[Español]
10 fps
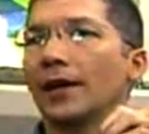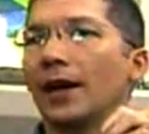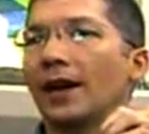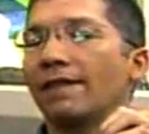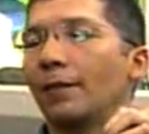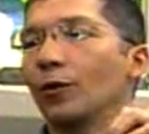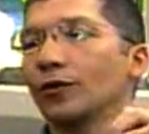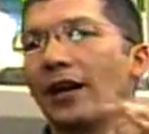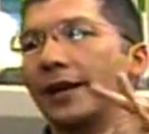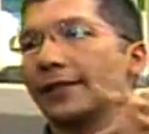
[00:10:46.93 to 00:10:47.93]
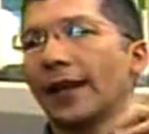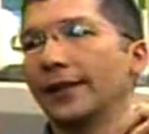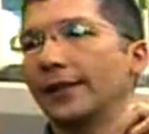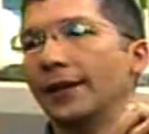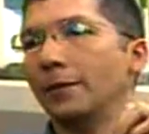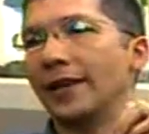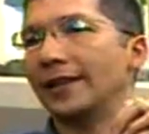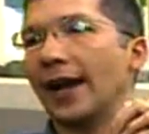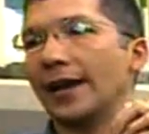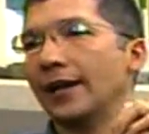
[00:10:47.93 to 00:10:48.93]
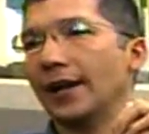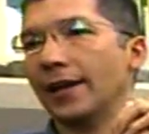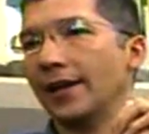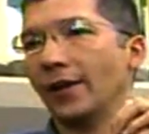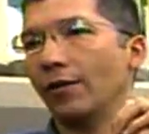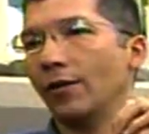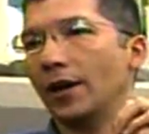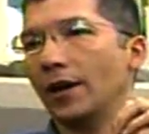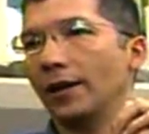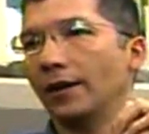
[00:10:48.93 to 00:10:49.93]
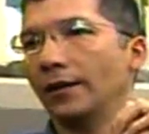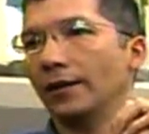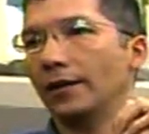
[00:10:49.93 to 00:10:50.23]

a la famosa cantante británica que llegó al,